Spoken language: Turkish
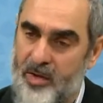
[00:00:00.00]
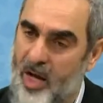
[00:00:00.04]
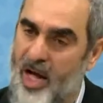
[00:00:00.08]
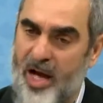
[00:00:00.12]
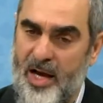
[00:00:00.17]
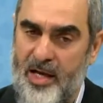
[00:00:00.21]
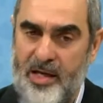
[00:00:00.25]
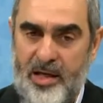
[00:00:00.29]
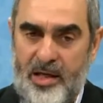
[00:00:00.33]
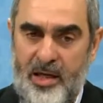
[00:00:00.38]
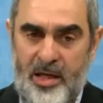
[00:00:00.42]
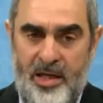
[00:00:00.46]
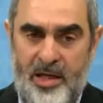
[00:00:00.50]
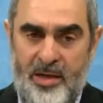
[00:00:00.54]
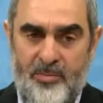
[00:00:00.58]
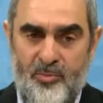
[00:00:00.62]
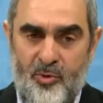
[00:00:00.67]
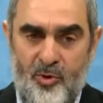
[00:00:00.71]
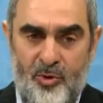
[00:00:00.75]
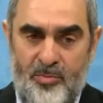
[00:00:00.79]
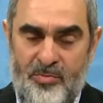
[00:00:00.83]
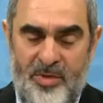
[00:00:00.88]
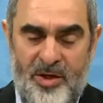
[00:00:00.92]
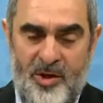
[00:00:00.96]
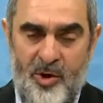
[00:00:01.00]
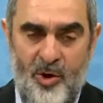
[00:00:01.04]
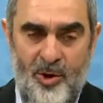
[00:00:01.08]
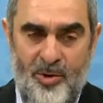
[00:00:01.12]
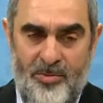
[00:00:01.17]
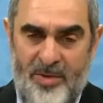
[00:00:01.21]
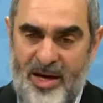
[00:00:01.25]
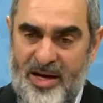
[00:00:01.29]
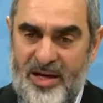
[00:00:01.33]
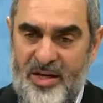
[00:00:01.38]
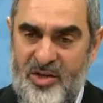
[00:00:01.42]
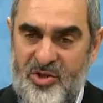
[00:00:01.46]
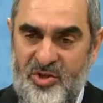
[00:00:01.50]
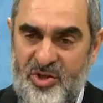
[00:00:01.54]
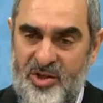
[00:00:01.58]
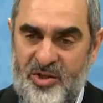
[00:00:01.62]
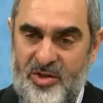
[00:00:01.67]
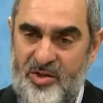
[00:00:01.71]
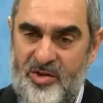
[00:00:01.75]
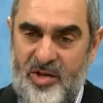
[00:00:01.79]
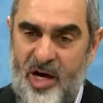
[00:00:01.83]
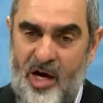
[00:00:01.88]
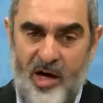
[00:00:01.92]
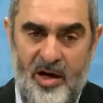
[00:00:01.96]
daha iyi mümin olmak
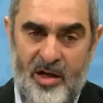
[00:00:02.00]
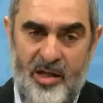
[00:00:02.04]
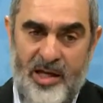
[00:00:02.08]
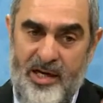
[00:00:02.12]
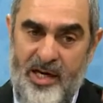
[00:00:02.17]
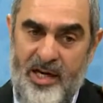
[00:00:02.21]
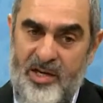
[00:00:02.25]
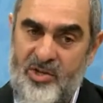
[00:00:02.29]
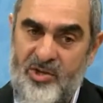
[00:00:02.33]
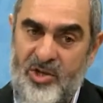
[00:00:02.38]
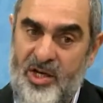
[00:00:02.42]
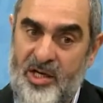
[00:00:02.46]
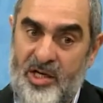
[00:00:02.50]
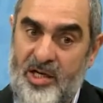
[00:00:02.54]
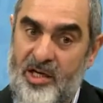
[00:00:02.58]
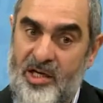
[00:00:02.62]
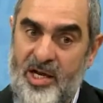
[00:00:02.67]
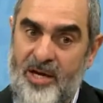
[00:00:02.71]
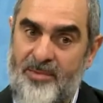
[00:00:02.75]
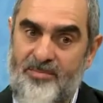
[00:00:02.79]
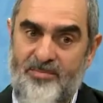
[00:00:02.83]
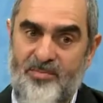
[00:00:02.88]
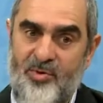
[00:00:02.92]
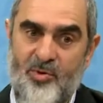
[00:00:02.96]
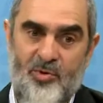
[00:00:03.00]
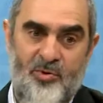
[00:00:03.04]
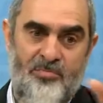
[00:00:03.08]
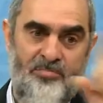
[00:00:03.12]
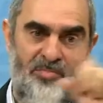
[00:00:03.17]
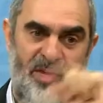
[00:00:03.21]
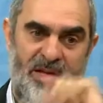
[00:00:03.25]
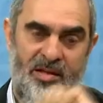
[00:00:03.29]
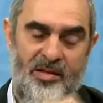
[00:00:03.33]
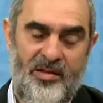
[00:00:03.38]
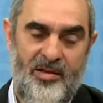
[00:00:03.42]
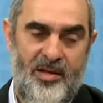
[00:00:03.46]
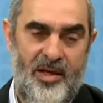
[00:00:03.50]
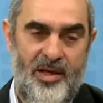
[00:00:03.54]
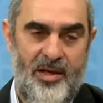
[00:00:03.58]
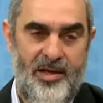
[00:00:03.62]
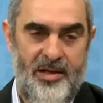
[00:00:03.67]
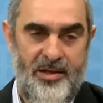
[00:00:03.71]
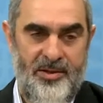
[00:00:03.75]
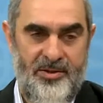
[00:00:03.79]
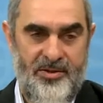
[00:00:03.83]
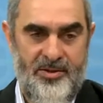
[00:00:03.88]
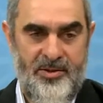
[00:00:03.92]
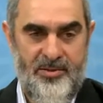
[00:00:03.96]
için dağlara çekilen bir ümmet
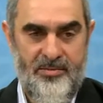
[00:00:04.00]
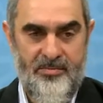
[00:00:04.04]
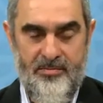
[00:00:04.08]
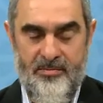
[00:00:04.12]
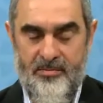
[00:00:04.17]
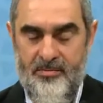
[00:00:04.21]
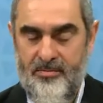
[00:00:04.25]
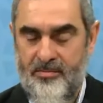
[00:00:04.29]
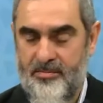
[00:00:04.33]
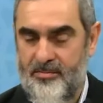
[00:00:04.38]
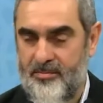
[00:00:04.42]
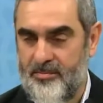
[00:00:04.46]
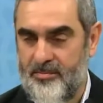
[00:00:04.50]
değiliz.